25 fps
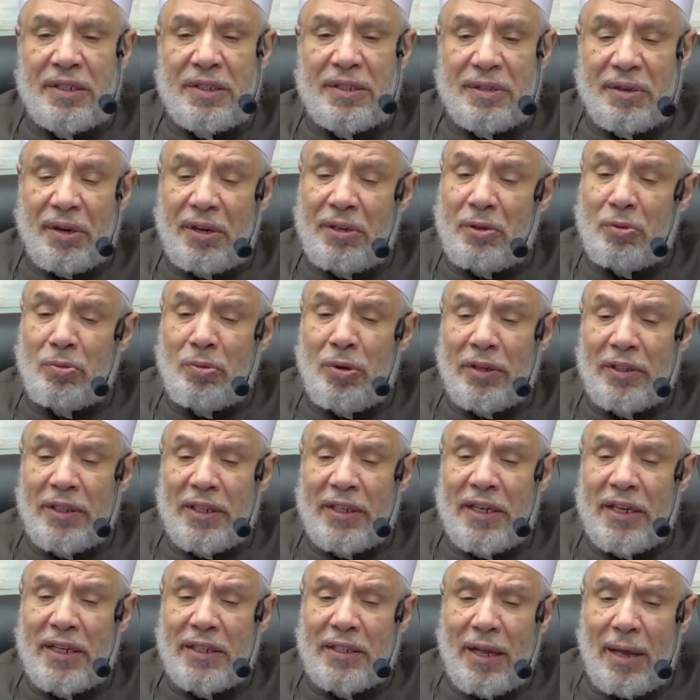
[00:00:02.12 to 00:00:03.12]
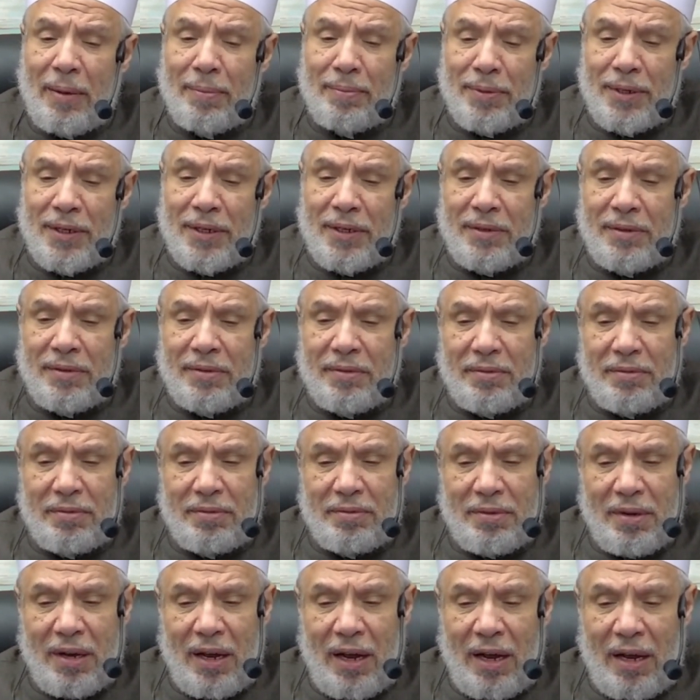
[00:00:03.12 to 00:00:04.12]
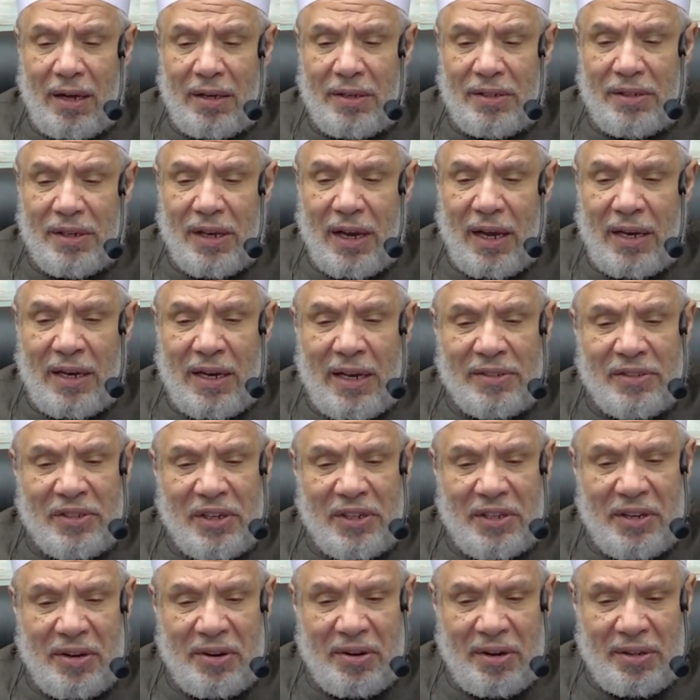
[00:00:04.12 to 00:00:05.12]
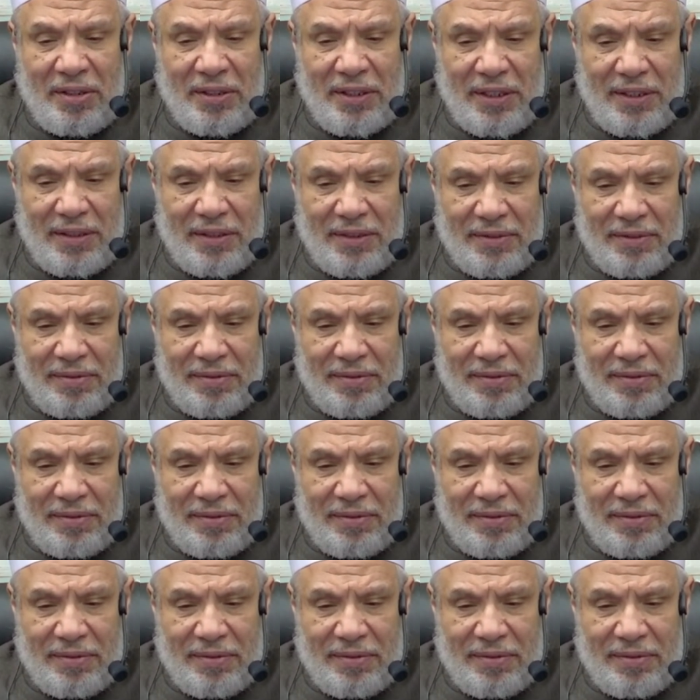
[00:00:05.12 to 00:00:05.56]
رجل لديه تأمين على سيارته